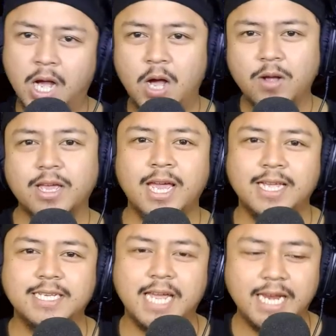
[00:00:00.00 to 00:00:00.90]

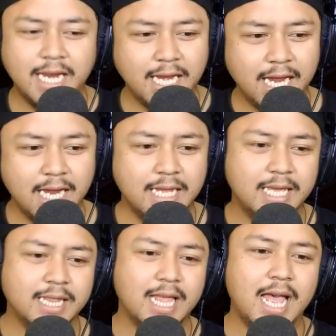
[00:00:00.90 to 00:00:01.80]
Oke, jadi ini
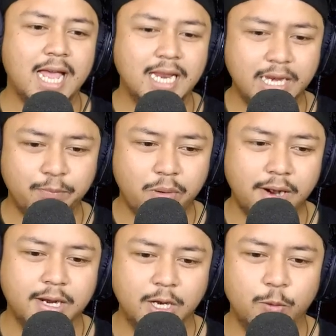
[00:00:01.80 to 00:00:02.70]
kita di part
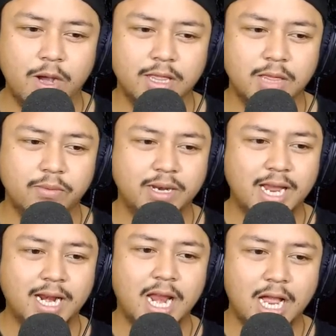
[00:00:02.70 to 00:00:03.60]
kedua teman-teman
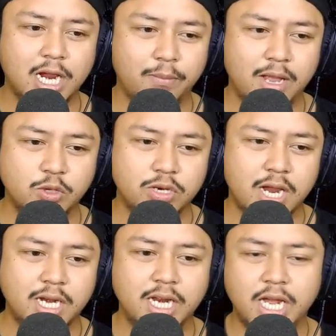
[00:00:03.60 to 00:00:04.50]
dan akan
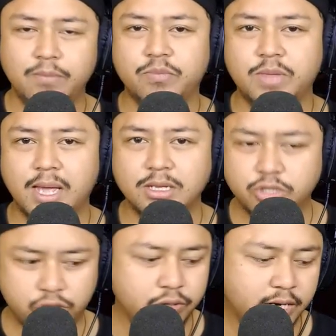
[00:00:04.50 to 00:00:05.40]
melanjutkan game
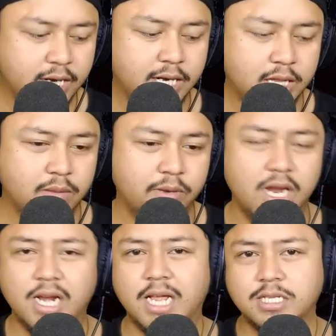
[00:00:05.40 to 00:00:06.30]
tenchong ini teman-teman
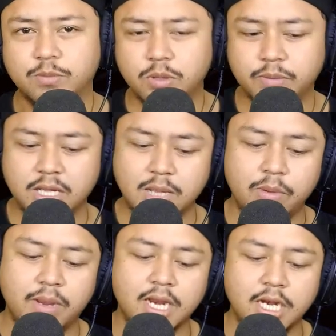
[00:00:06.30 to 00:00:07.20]
ya. Dan sebelum kita
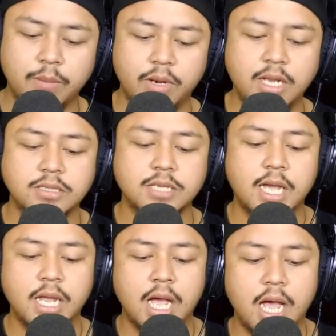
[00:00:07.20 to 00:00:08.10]
memainkan game ini,
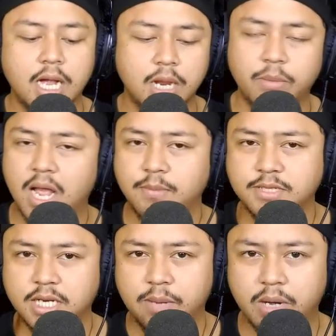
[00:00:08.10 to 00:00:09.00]
saya akan
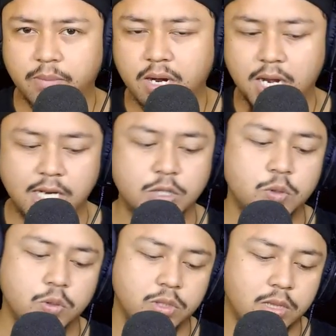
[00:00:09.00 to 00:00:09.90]
mengabsen nama-nama kalian
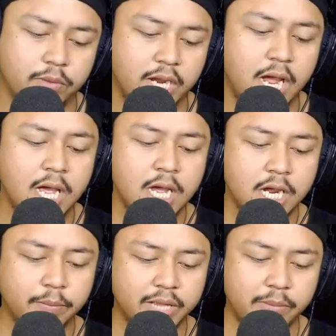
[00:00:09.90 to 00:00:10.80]
dulu teman-teman ya.
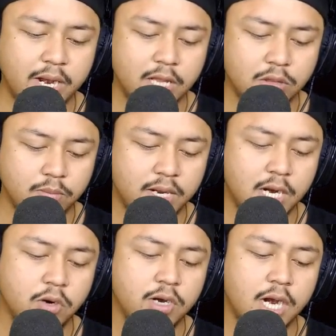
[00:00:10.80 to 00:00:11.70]
Yang pertama ada Tumba
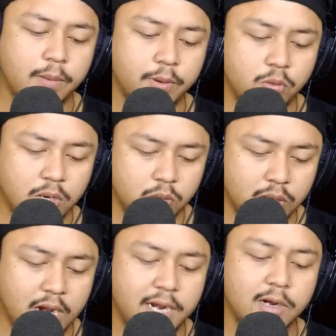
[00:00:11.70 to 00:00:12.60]
Darudin, ada pengguna
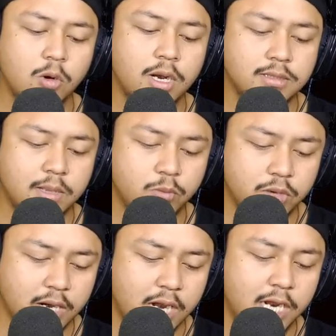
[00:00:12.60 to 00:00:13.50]
Google, ada Nicholas
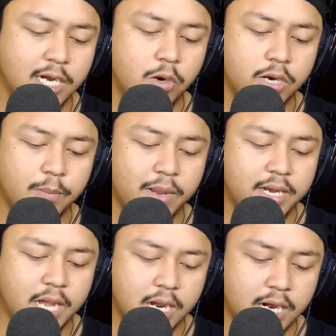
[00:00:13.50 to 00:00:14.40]
Tambunan, ada Lionel
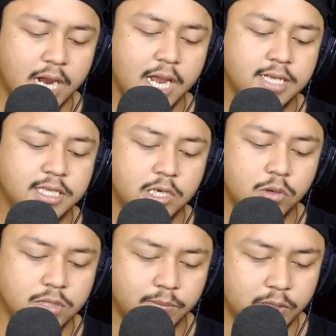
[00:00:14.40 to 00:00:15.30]
Pandiangan, ada Aji Jono